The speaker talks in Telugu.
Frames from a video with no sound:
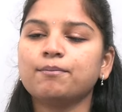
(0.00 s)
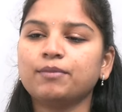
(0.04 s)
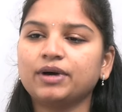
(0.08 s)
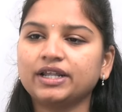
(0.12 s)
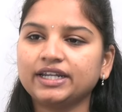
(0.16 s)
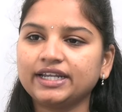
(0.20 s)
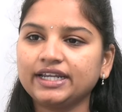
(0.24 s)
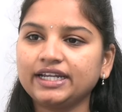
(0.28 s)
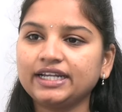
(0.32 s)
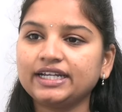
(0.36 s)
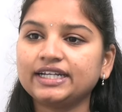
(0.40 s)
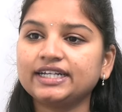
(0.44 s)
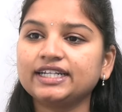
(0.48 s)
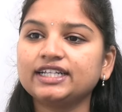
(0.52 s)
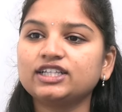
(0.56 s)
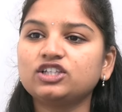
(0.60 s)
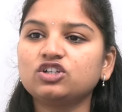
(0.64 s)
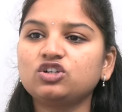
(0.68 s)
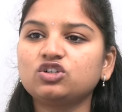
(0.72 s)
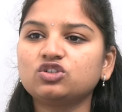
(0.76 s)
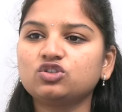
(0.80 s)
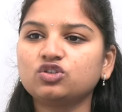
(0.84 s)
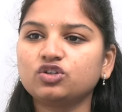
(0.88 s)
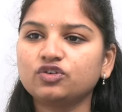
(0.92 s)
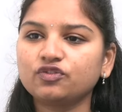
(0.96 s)
మరి
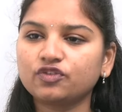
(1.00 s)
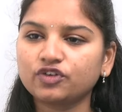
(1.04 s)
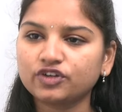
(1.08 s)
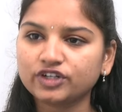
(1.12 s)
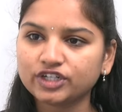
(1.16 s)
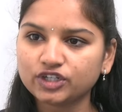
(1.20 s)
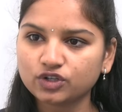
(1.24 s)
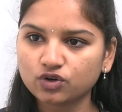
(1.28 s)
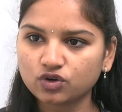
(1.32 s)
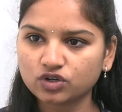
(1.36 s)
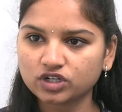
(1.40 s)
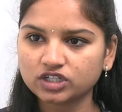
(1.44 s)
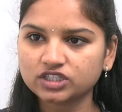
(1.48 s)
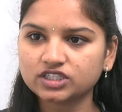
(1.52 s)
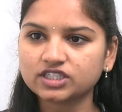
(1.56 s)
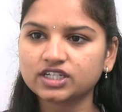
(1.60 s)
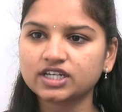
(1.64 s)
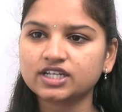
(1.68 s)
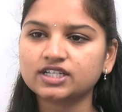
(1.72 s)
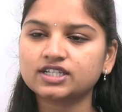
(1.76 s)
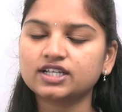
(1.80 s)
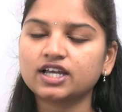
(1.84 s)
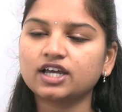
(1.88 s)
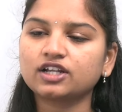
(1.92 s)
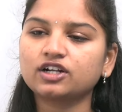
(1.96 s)
నిధులు దుర్వినియోగం
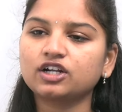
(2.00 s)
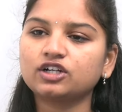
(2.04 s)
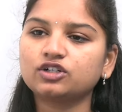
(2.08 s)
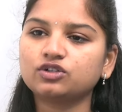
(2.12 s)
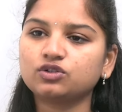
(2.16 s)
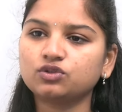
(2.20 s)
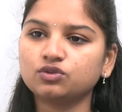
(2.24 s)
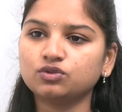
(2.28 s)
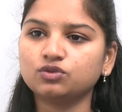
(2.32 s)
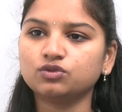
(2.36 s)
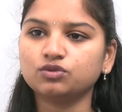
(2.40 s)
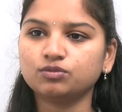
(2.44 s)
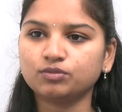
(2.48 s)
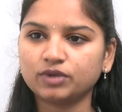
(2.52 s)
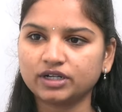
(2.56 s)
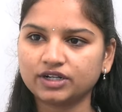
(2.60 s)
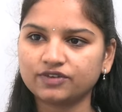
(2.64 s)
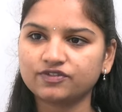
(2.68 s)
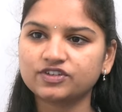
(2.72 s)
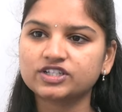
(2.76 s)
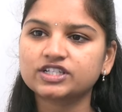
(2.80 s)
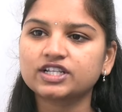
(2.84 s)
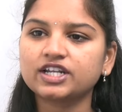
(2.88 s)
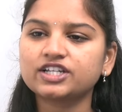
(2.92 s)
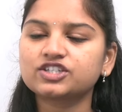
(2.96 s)
చేశారంటూ మన
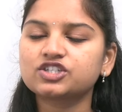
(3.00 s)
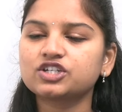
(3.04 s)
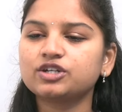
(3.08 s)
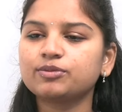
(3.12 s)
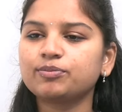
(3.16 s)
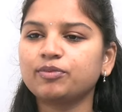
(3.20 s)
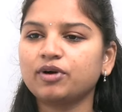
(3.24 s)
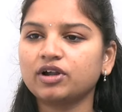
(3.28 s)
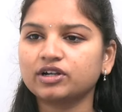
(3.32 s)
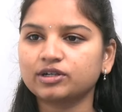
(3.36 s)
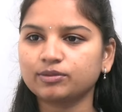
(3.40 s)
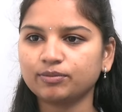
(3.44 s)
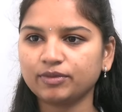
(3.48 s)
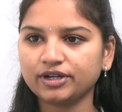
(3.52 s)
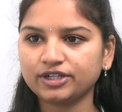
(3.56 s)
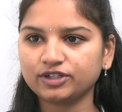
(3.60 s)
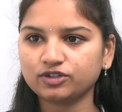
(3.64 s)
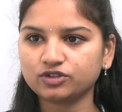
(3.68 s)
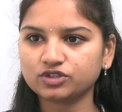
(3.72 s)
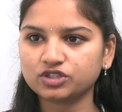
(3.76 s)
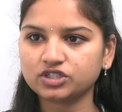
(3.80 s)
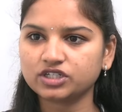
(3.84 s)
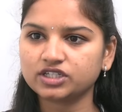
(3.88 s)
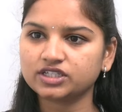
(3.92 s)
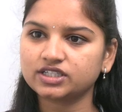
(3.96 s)
విజిలెన్స్
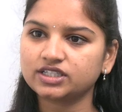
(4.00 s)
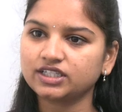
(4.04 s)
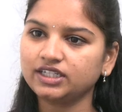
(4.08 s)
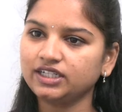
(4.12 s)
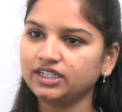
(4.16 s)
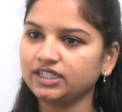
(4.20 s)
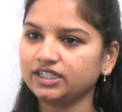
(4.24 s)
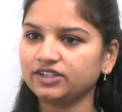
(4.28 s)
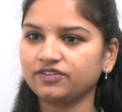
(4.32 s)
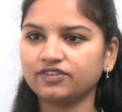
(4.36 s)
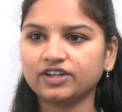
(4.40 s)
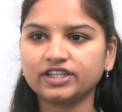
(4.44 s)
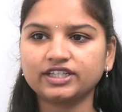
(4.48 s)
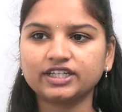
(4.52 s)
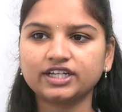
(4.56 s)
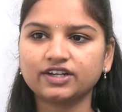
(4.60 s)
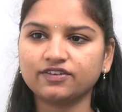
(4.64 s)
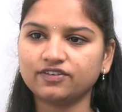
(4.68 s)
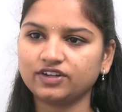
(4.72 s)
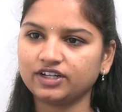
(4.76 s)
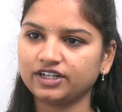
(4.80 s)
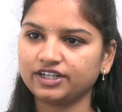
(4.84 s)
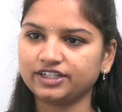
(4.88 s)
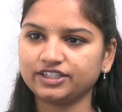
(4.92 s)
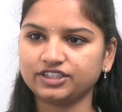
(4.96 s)
డిపార్ట్మెంట్ వచ్చేసి నివేదిక
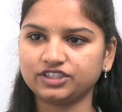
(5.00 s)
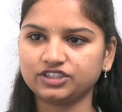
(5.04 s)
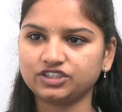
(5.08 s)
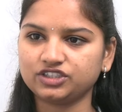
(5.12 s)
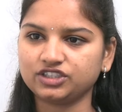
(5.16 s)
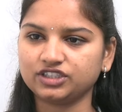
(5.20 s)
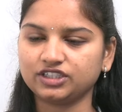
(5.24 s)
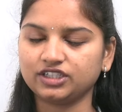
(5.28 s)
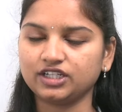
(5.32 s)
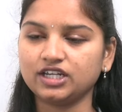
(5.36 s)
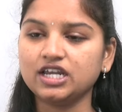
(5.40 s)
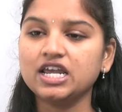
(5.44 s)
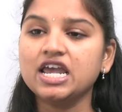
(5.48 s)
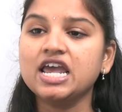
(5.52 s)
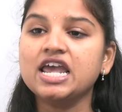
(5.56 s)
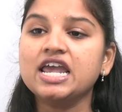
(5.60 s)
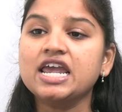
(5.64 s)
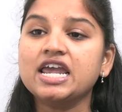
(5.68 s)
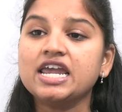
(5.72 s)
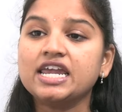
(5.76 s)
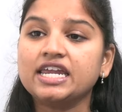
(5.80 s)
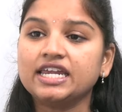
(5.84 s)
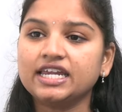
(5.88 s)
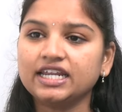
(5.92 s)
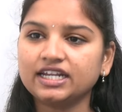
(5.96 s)
వెల్లడించింది
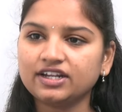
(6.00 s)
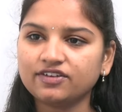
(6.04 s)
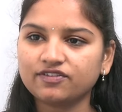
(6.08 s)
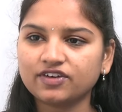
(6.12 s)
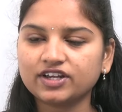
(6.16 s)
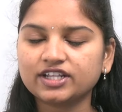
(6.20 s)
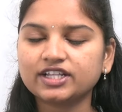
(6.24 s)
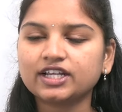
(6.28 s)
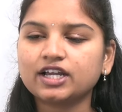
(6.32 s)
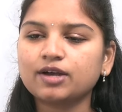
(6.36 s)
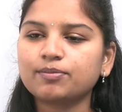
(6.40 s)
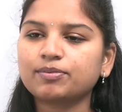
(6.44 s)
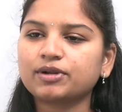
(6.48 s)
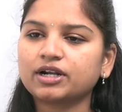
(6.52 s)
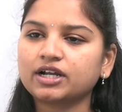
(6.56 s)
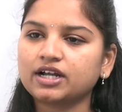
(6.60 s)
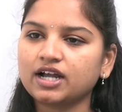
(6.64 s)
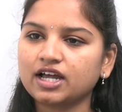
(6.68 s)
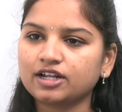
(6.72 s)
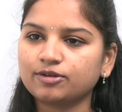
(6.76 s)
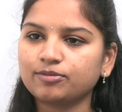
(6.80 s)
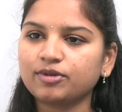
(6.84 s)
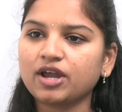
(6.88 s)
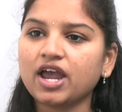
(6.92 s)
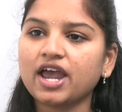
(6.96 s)
ఈ నివేదిక
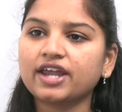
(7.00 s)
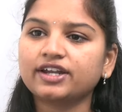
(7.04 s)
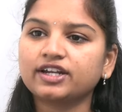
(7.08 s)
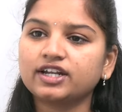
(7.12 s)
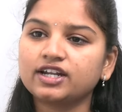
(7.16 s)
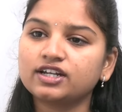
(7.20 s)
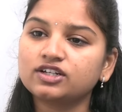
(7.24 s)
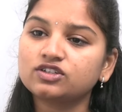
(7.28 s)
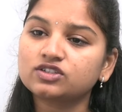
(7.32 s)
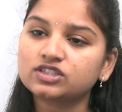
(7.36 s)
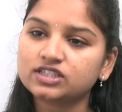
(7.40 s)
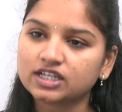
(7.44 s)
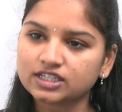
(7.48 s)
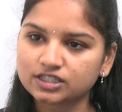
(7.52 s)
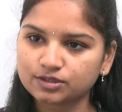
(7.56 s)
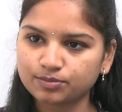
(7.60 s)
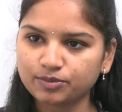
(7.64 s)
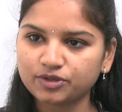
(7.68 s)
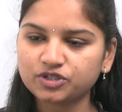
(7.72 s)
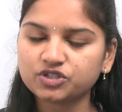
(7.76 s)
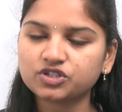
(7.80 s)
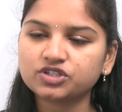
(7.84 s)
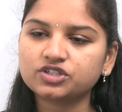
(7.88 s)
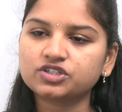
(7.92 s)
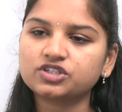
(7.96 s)
ప్రకారమే ఆయనను
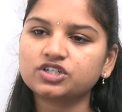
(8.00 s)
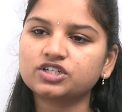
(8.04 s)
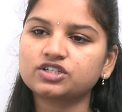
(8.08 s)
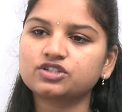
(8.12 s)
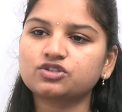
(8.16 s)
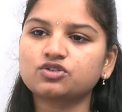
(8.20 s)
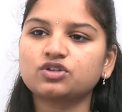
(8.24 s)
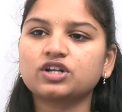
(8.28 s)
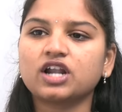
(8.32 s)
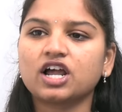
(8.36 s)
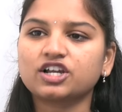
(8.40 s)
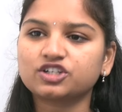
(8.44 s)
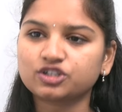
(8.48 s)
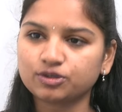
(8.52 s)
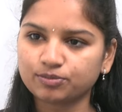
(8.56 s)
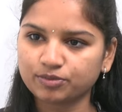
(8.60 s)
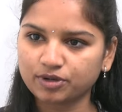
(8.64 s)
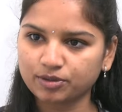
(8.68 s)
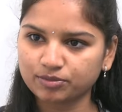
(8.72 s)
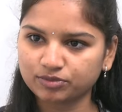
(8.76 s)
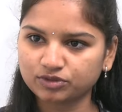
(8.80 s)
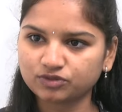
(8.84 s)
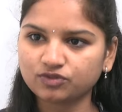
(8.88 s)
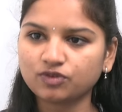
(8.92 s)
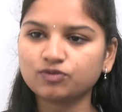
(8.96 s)
సస్పెన్షన్ చేస్తూ రాష్ట్ర
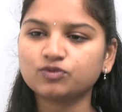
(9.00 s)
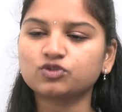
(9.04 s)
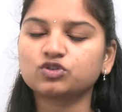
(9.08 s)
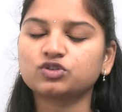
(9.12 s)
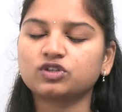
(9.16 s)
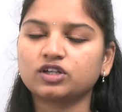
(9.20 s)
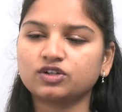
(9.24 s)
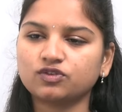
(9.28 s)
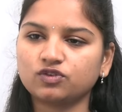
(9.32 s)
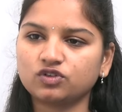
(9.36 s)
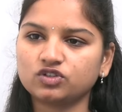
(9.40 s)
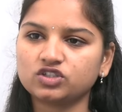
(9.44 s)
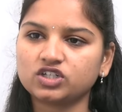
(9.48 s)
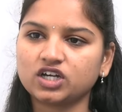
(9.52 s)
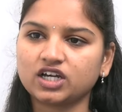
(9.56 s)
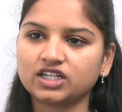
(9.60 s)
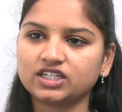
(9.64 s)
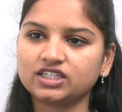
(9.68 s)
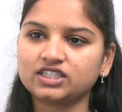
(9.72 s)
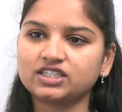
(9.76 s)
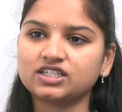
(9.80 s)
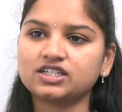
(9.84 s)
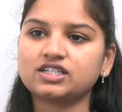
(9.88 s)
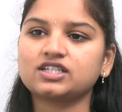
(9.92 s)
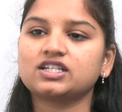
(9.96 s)
ప్రభుత్వం ఉత్తర్వులు
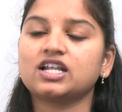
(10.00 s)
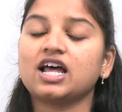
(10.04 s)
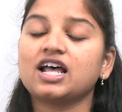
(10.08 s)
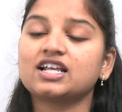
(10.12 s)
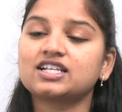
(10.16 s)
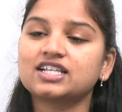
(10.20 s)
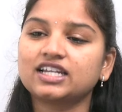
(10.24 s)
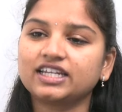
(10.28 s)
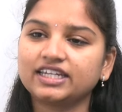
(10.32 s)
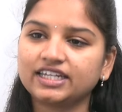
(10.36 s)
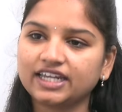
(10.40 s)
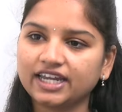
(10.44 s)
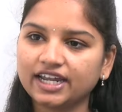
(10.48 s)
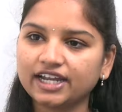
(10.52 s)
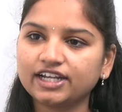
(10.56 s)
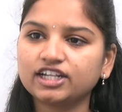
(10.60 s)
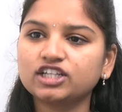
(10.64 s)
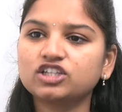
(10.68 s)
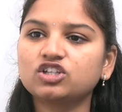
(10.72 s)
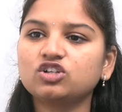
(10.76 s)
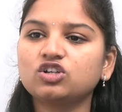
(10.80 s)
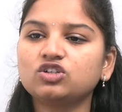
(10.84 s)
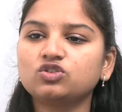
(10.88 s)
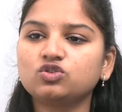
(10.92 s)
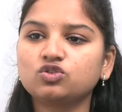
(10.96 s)
జారీ చేసింది అసలు ఏ
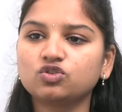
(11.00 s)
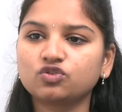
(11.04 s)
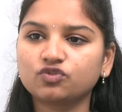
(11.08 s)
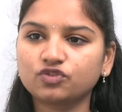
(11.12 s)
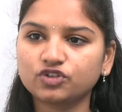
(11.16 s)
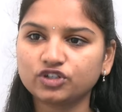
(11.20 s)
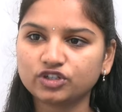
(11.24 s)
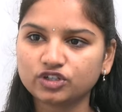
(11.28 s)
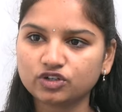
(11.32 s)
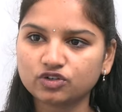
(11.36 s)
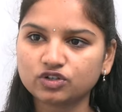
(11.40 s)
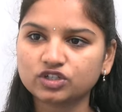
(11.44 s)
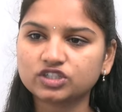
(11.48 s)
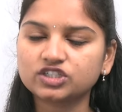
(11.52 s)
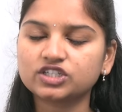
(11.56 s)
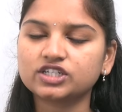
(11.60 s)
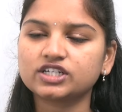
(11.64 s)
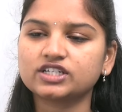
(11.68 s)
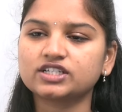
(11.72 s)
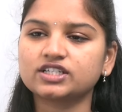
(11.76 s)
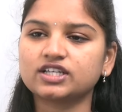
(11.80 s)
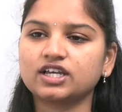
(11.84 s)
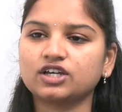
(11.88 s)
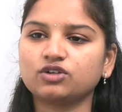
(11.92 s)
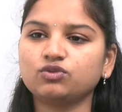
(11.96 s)
నిధులు దుర్వినియోగం
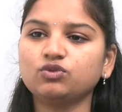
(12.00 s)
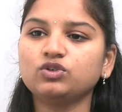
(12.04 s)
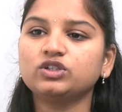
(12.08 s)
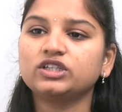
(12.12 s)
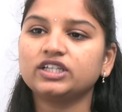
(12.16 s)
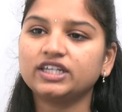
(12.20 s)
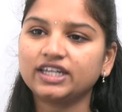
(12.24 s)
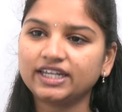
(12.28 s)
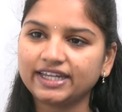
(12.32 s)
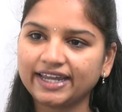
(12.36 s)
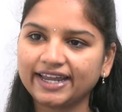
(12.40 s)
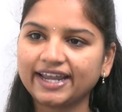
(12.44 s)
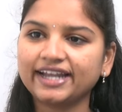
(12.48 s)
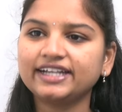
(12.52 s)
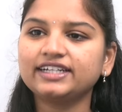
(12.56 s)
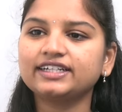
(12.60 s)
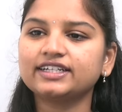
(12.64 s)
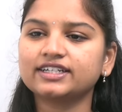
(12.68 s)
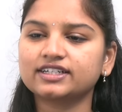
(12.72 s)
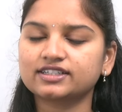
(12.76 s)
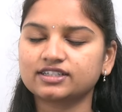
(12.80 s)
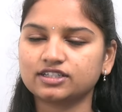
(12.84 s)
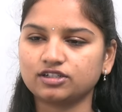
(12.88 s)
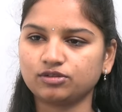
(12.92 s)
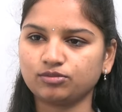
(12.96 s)
చేశారు
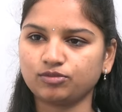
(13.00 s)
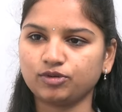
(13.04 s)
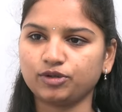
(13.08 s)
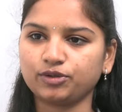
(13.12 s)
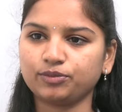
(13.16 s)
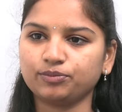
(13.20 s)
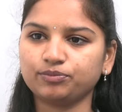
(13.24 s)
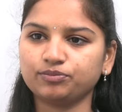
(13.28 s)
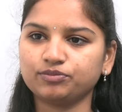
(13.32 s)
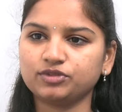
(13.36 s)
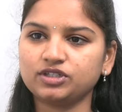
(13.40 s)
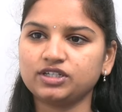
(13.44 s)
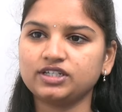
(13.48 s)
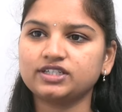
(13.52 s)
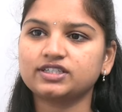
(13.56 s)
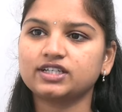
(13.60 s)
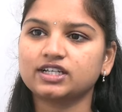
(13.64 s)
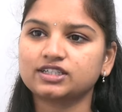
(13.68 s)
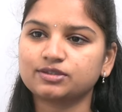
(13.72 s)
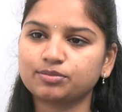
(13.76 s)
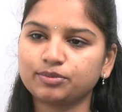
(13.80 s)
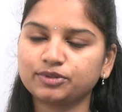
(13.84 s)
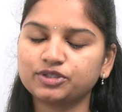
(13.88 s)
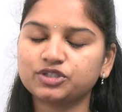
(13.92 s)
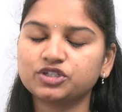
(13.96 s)
ఏంటి అసలు మేడం ఈ
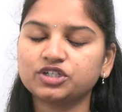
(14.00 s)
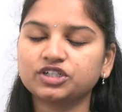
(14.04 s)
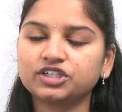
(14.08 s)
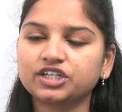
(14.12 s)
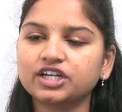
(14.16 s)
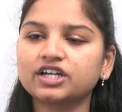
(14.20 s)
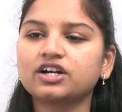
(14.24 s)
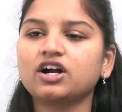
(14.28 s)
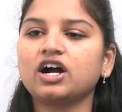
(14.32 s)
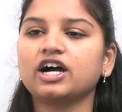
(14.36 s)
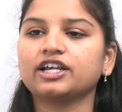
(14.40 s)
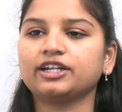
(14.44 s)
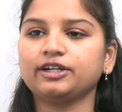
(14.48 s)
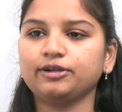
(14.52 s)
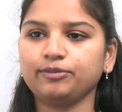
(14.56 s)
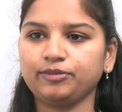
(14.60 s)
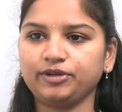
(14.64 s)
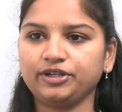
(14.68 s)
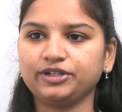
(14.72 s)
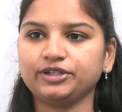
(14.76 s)
సస్పెన్షన్కి కారణం